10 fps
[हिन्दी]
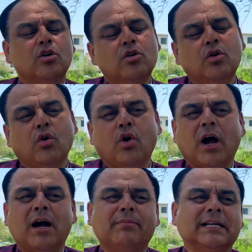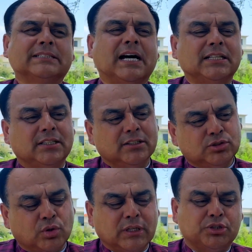लोग आपके साथ
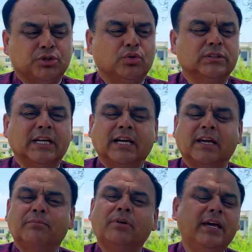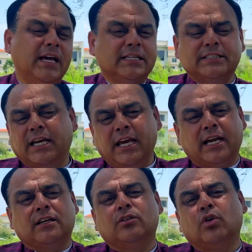जुड़ना शुरू हो जाएंगे एक से
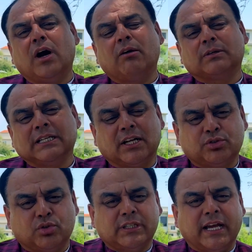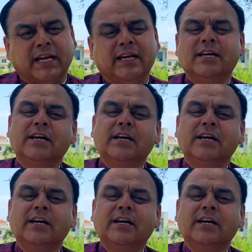एक लोग आपके साथ आना शुरू हो जाएंगे